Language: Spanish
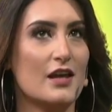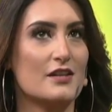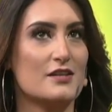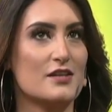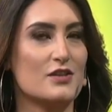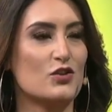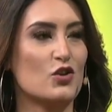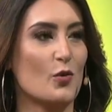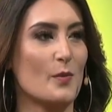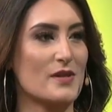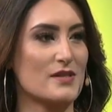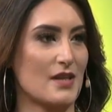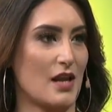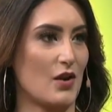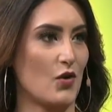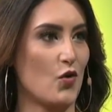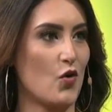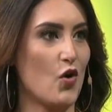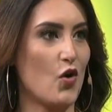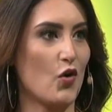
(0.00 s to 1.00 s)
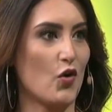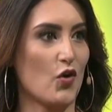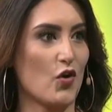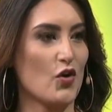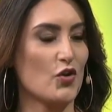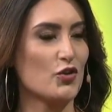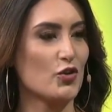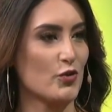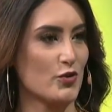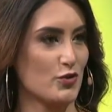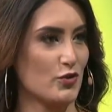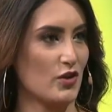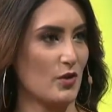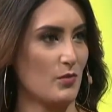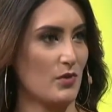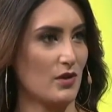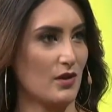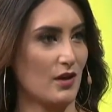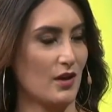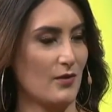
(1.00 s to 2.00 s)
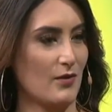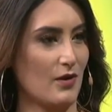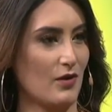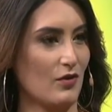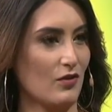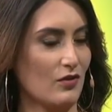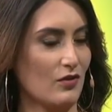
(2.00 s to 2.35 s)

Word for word: si tomas alcohol o no, todo eso también tiene que el ver. El